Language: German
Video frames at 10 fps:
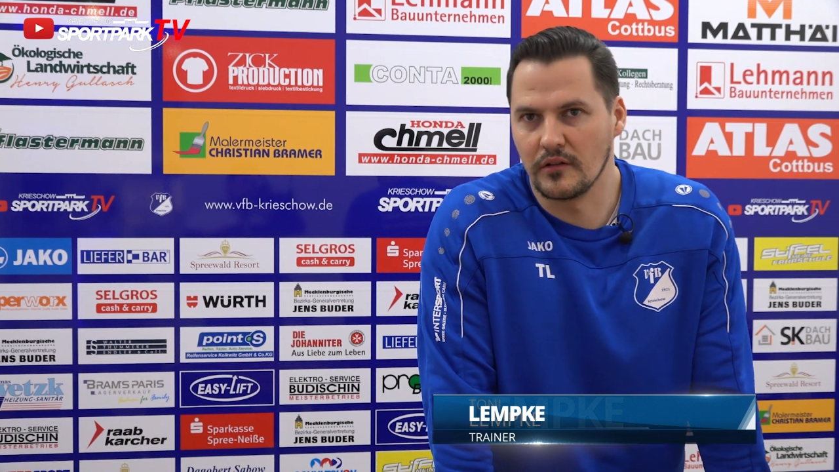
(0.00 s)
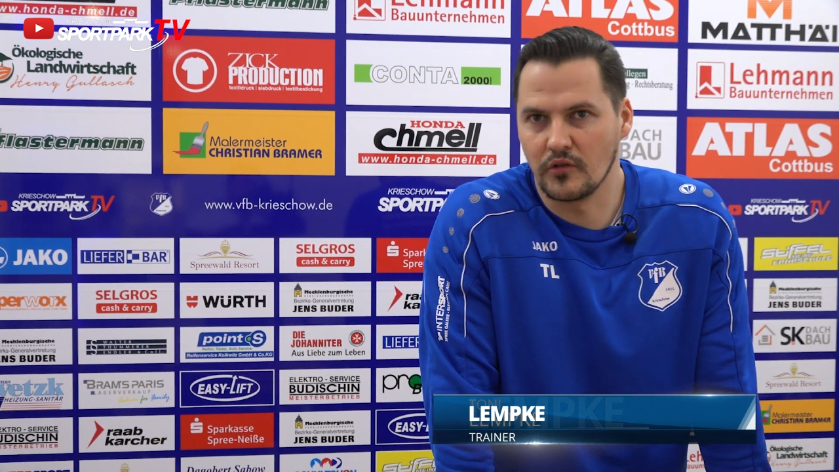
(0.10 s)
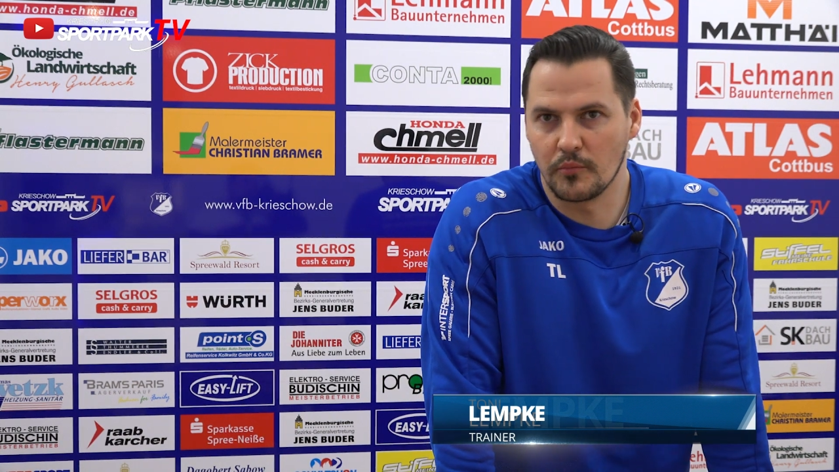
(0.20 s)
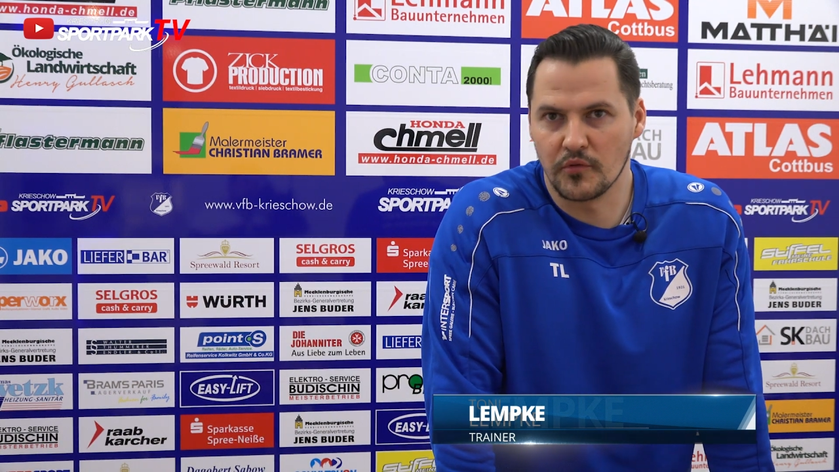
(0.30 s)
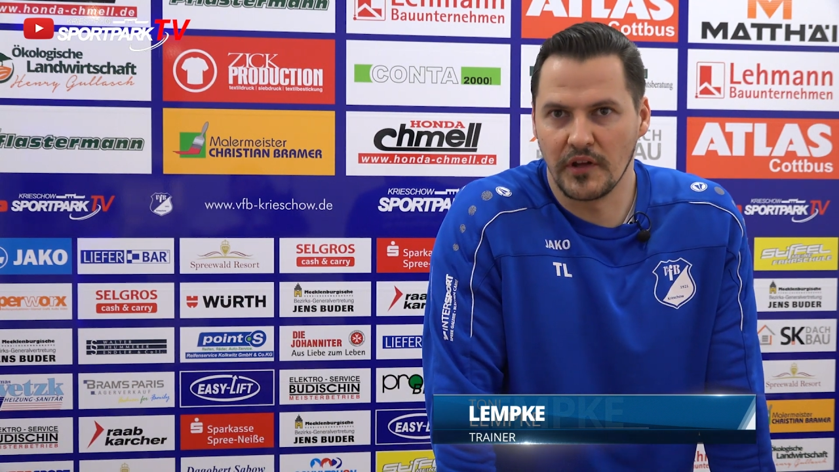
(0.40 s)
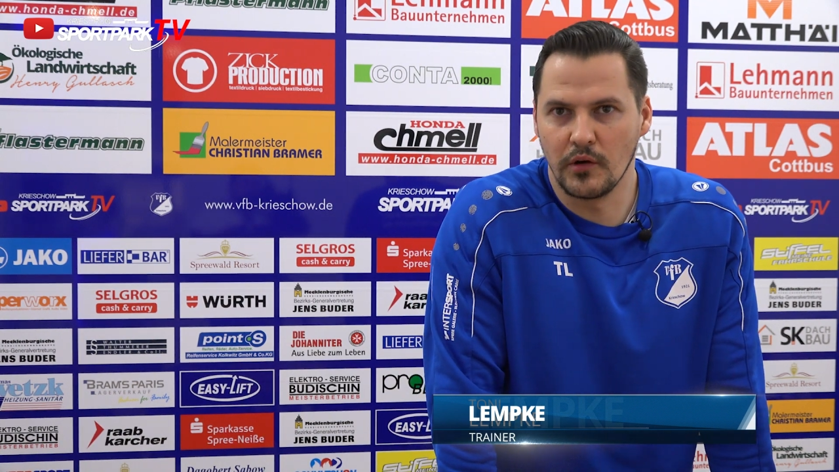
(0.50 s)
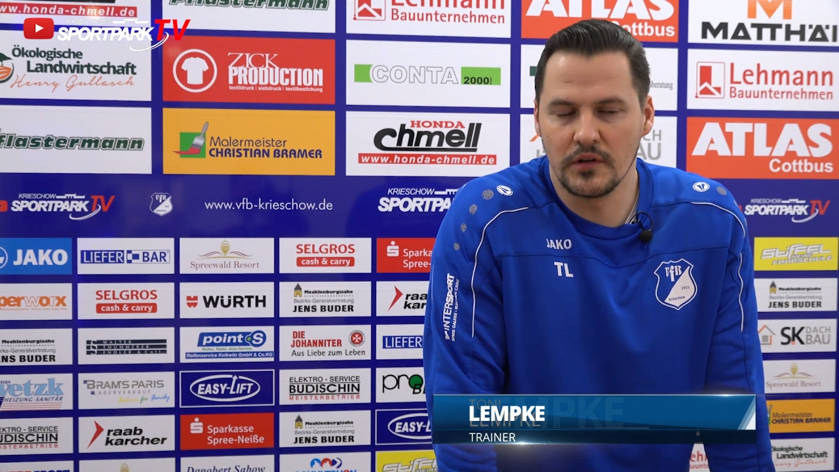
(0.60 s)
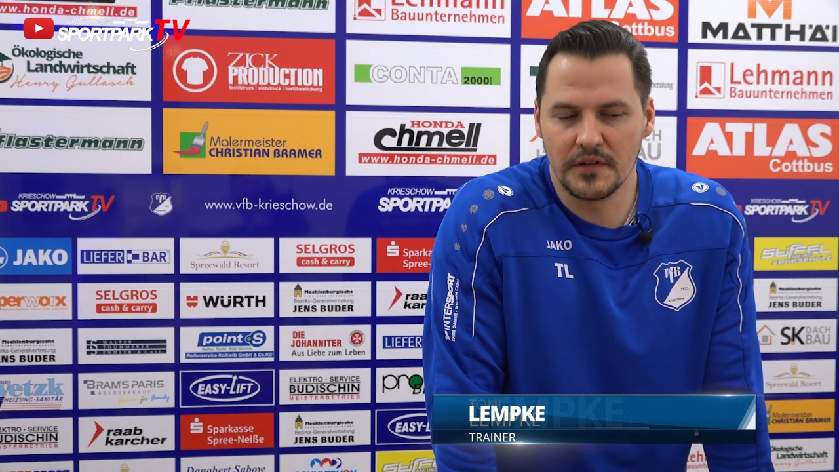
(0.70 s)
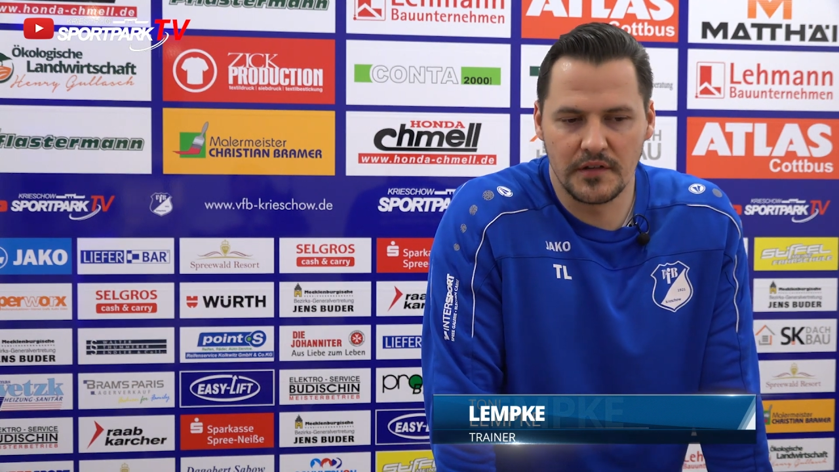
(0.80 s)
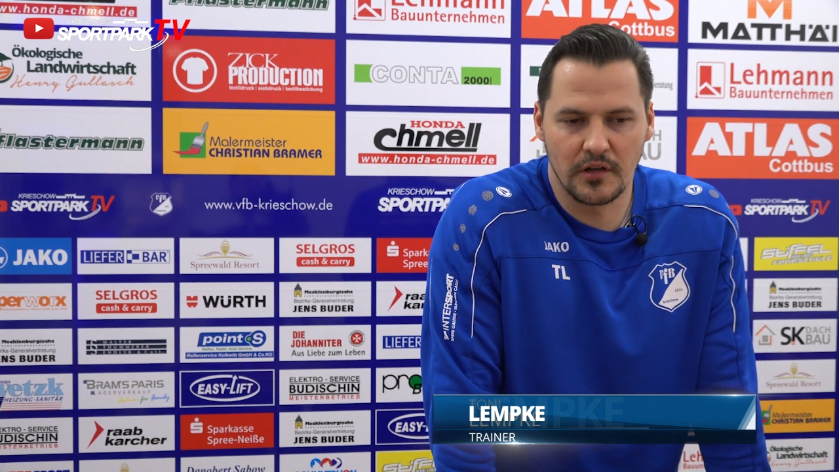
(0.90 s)
ein Cottbusser
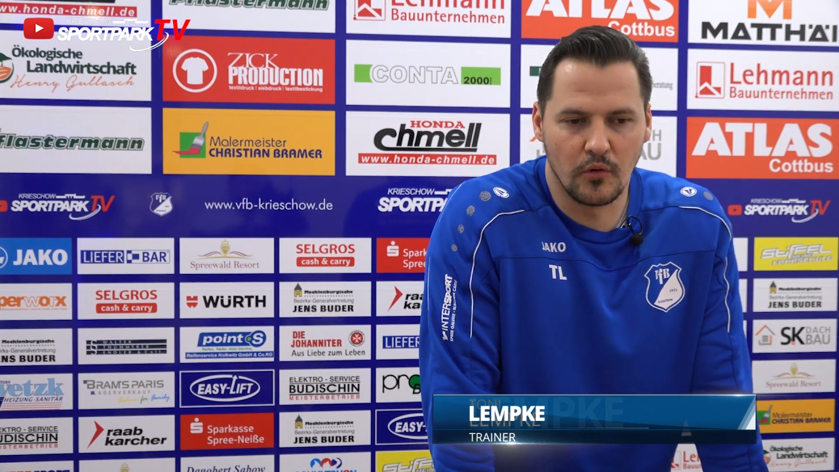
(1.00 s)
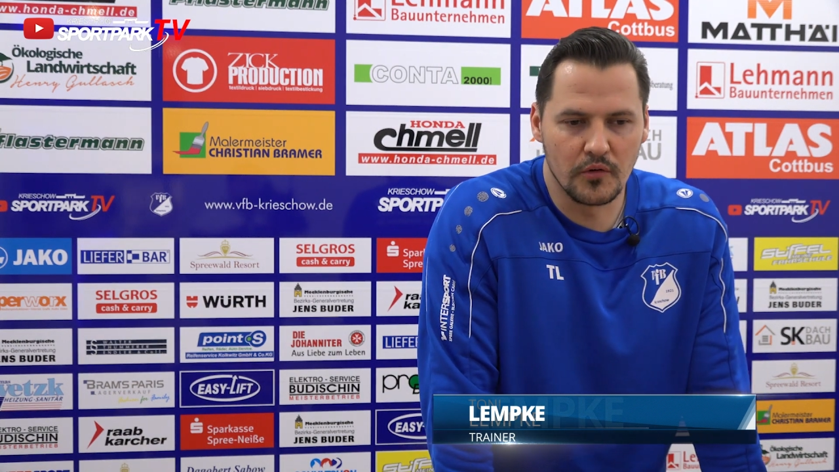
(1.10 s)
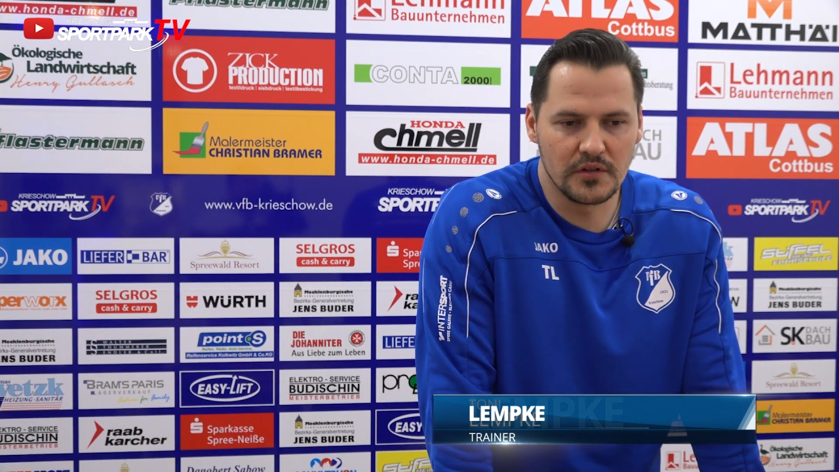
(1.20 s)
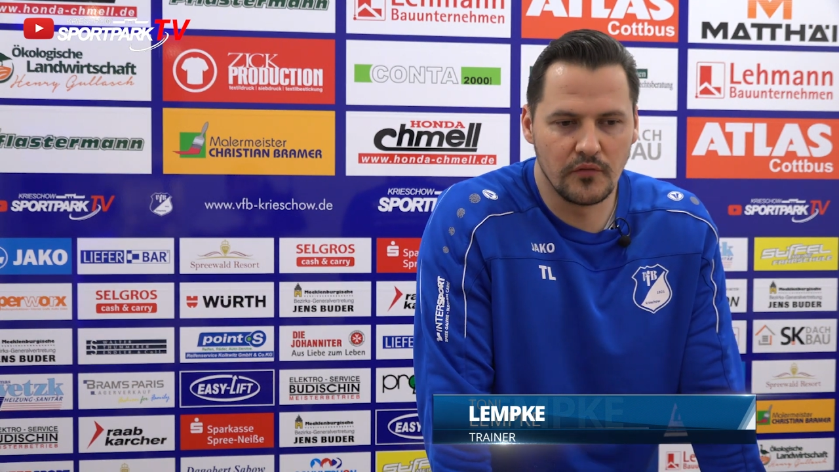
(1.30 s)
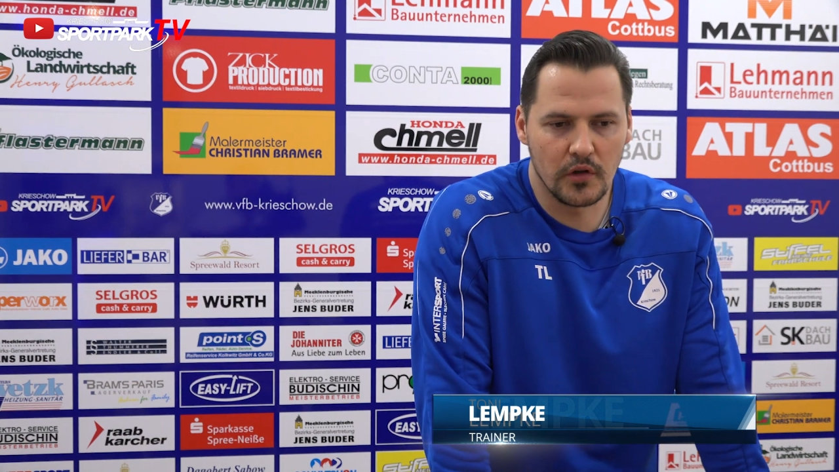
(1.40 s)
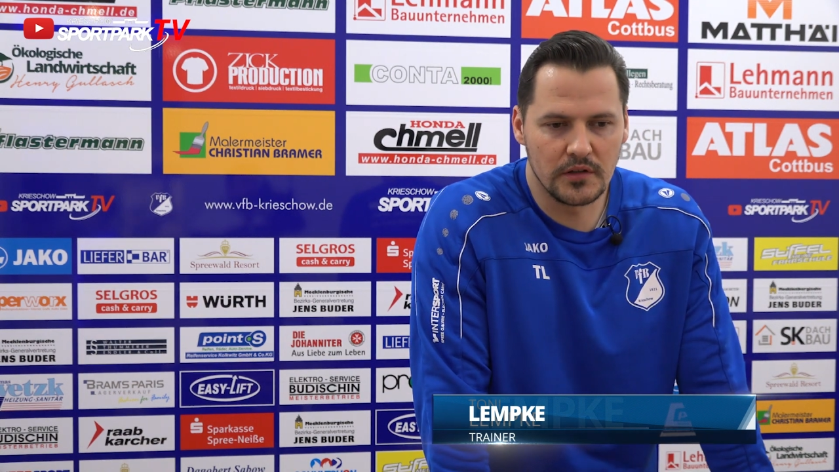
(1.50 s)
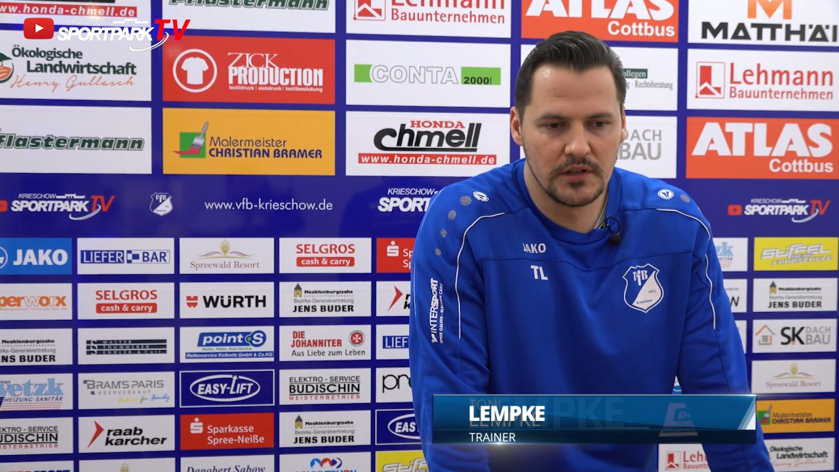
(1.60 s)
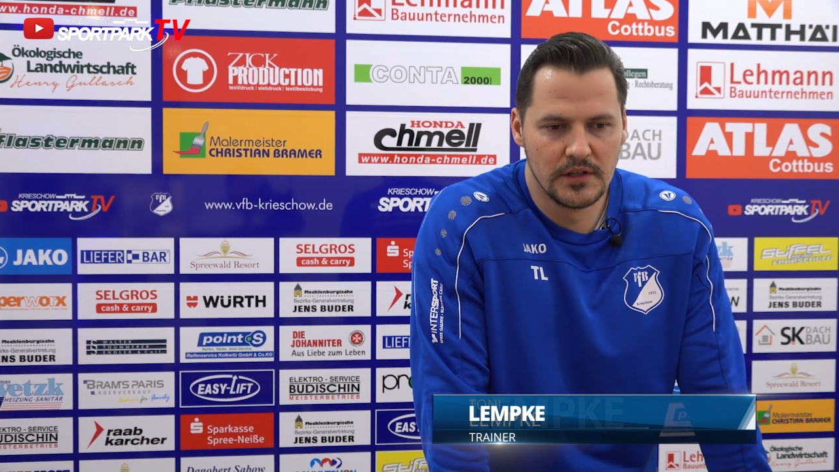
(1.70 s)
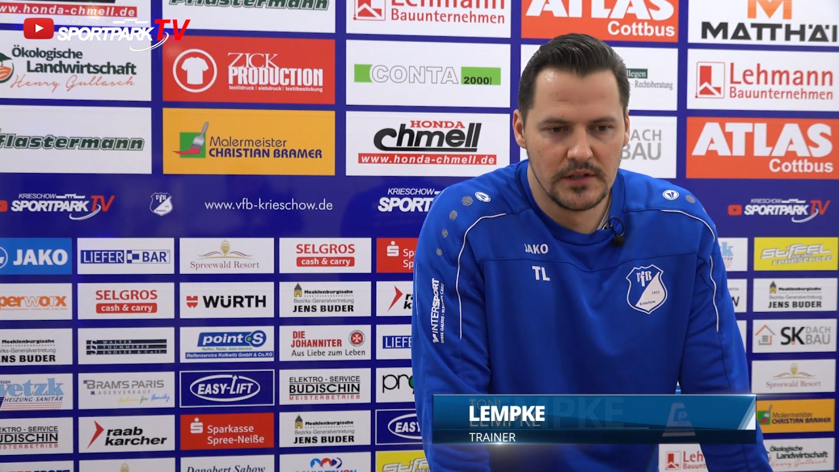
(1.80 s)
Junge, ist hier groß geworden,